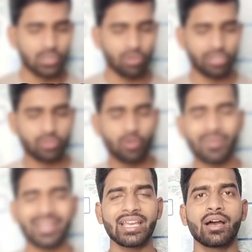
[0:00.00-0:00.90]
तो इसको
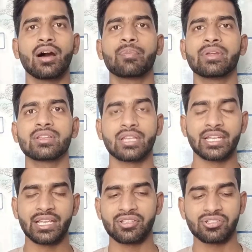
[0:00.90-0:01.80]
मैंने अपने
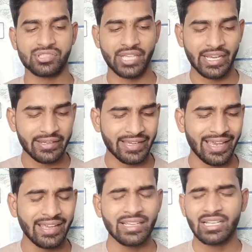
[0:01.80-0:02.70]
तरीके से चेक किया
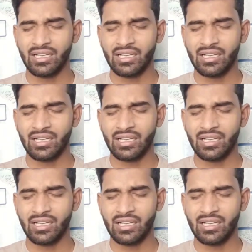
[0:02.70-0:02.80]
है